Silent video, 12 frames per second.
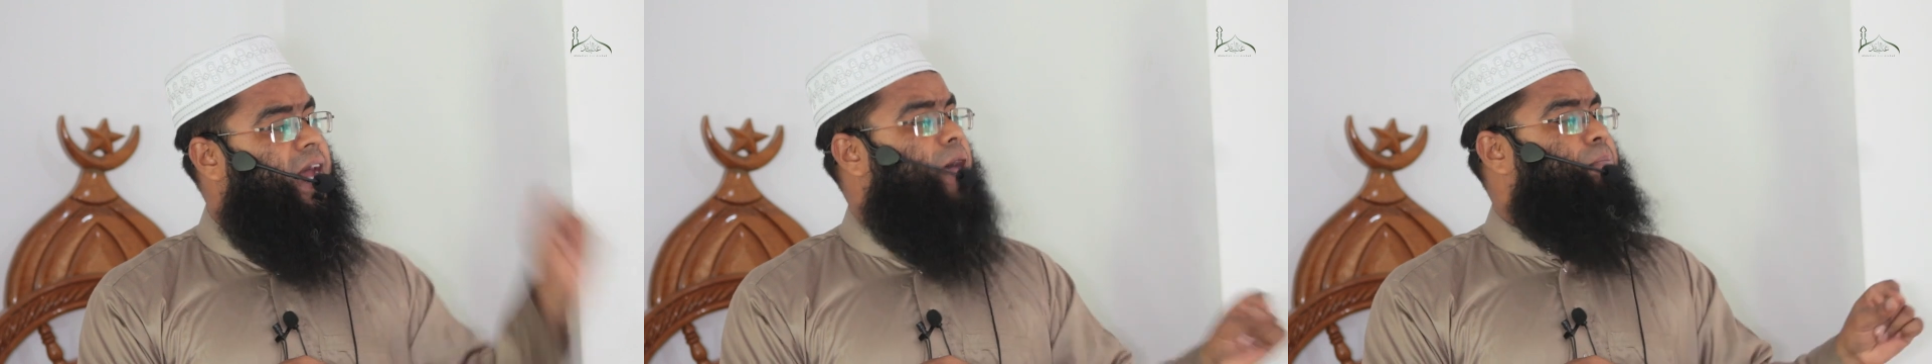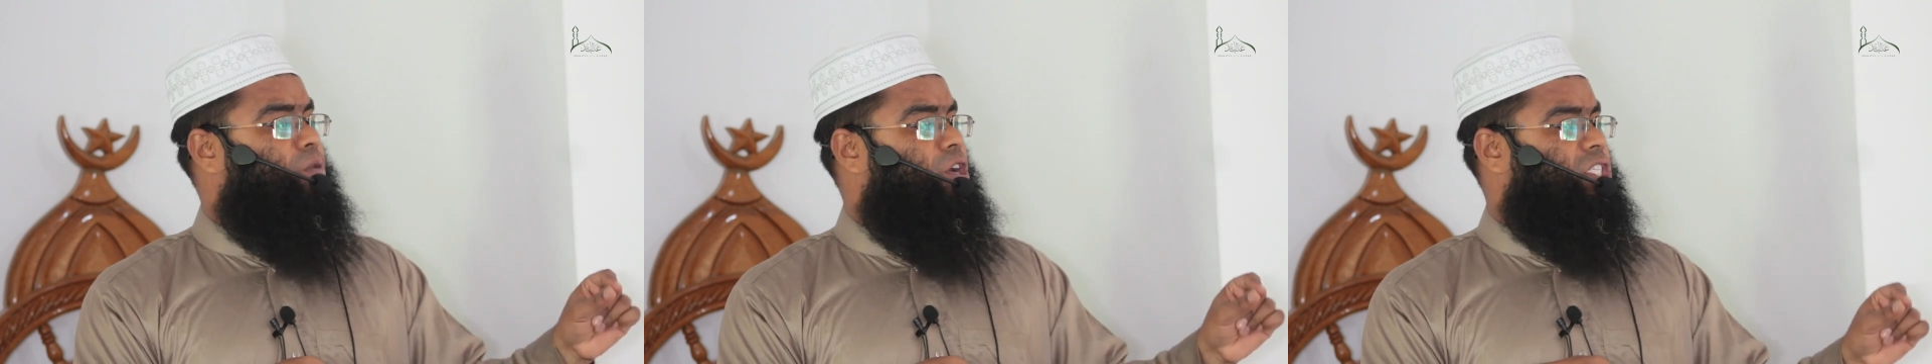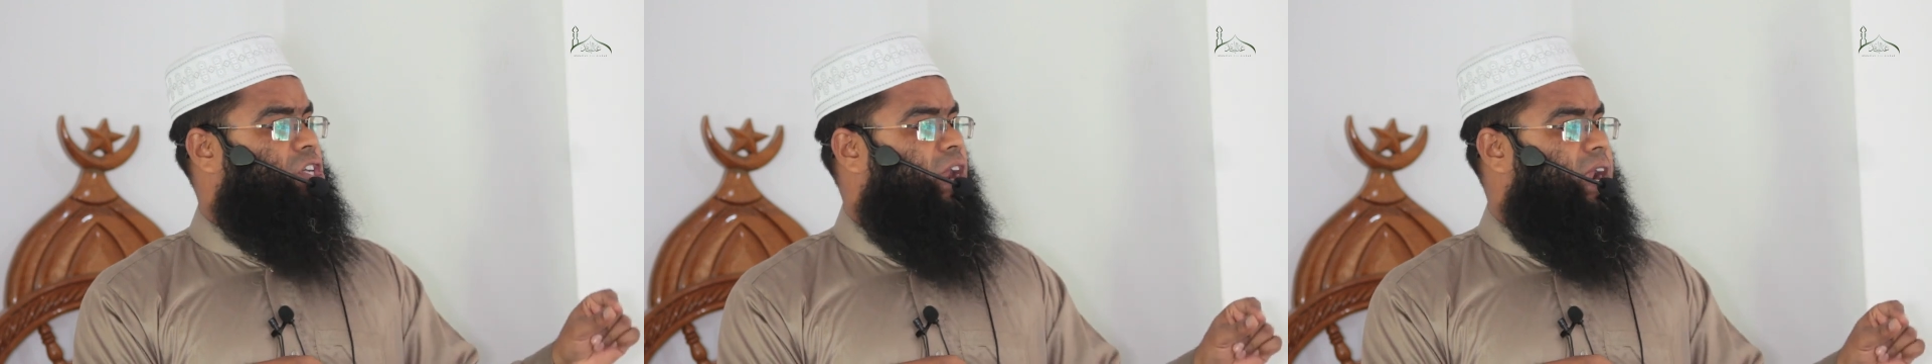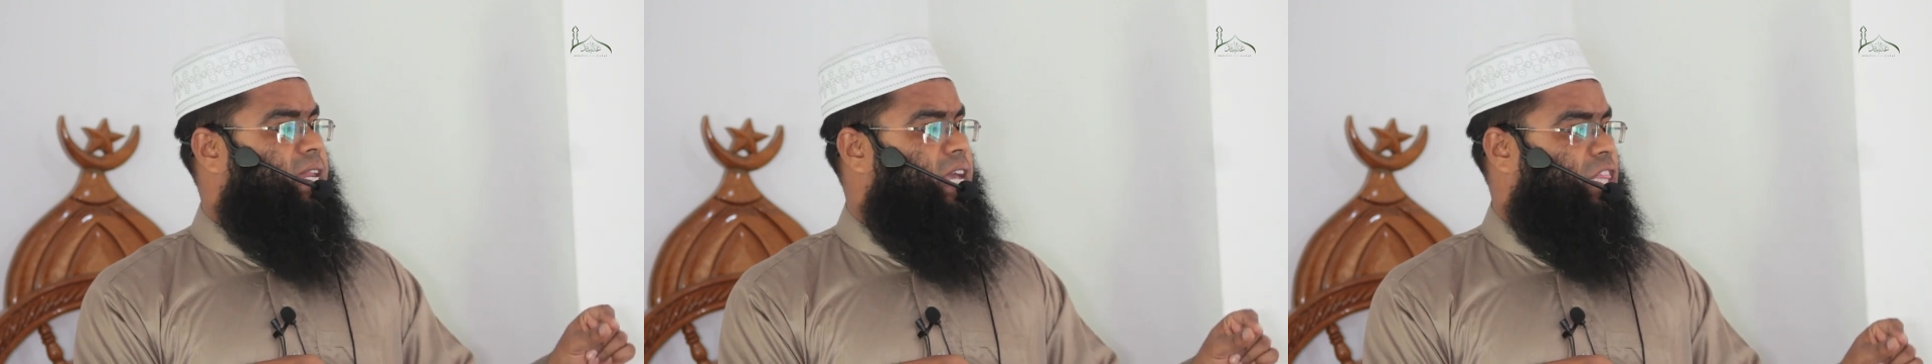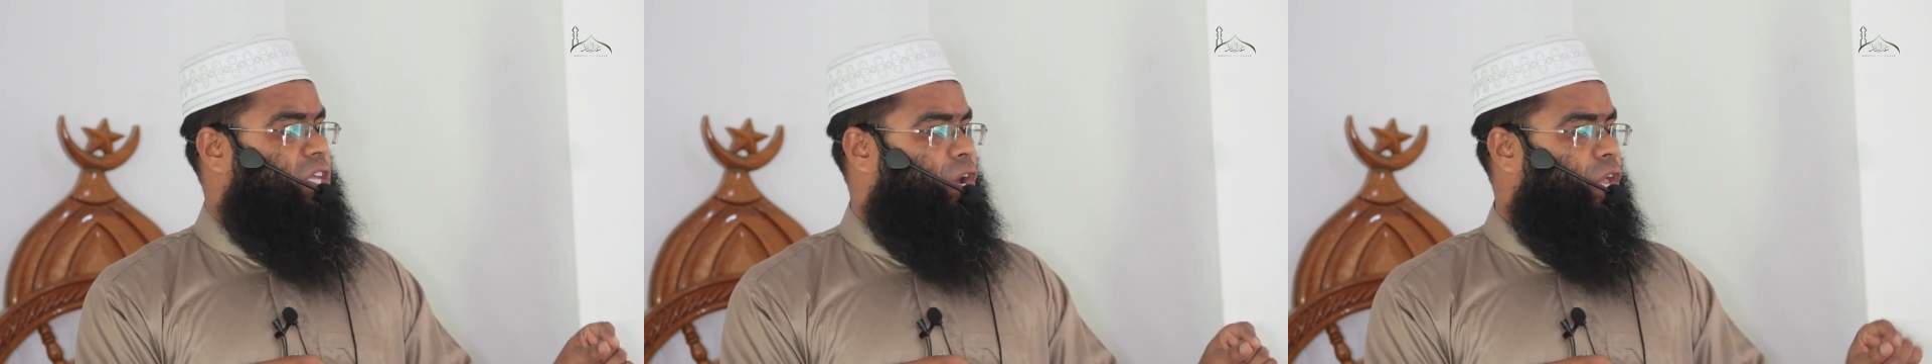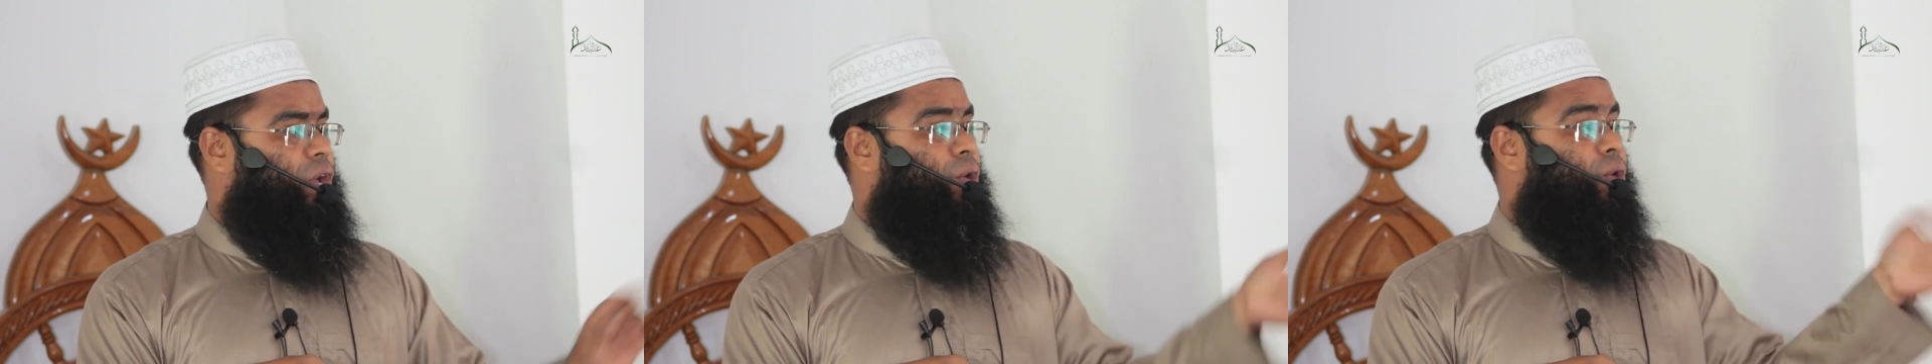খারাপ কাজ করার নিয়ত
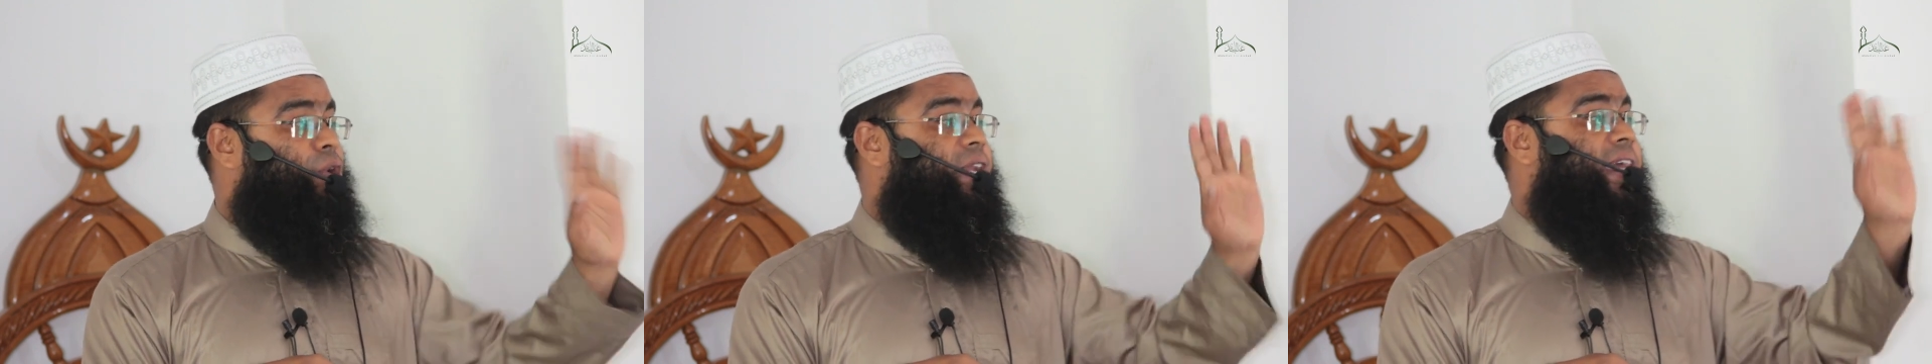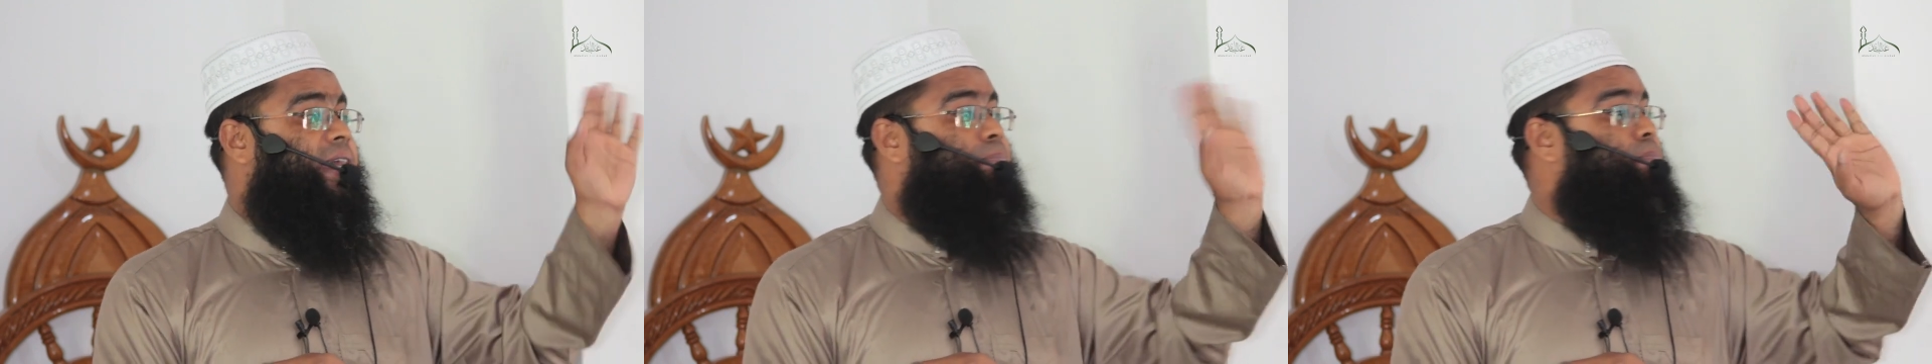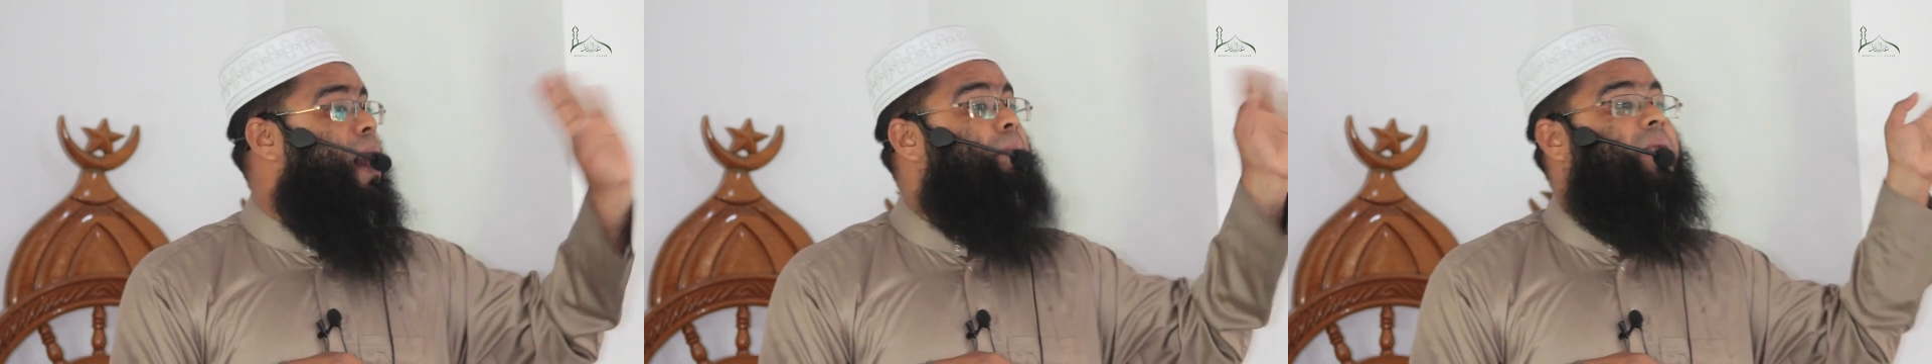করে অন্য পাপ